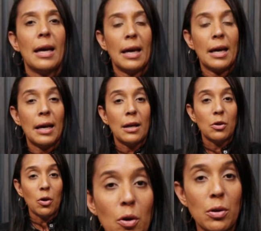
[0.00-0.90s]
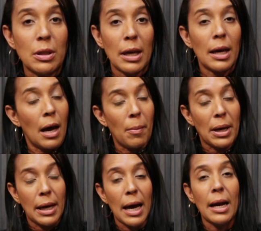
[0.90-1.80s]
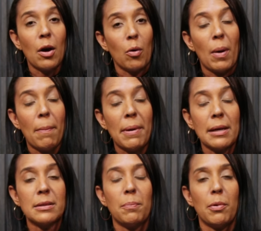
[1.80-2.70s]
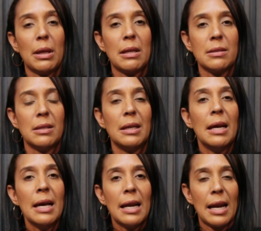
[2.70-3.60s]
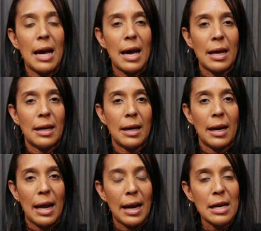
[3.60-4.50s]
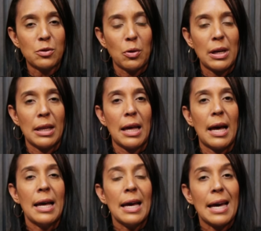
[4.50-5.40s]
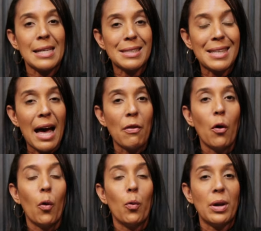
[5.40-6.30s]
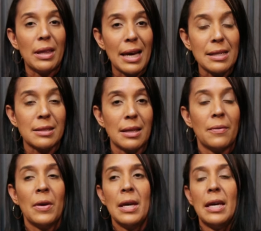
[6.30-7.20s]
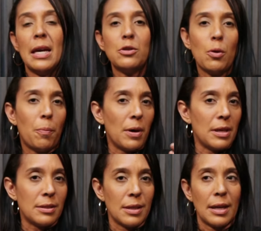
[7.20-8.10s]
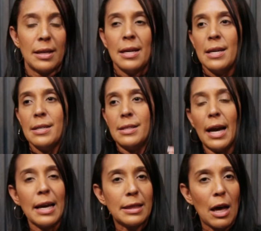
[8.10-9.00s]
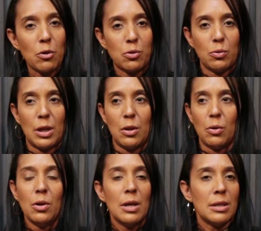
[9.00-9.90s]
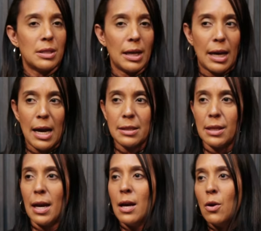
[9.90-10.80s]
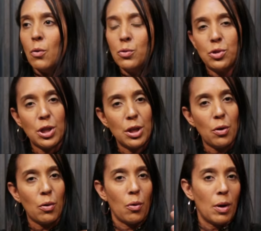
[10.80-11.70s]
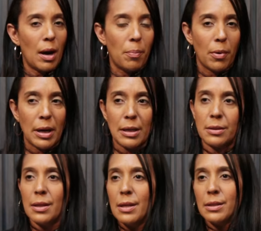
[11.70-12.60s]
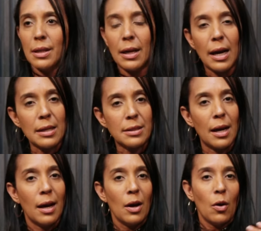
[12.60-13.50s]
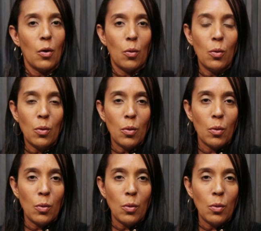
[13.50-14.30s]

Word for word: eh, norteamericana o más bien se puede decir la, nacionalidad estadounidense. Y eso puede ser si en Estados Unidos se casa un chino con un japonés, se casa un,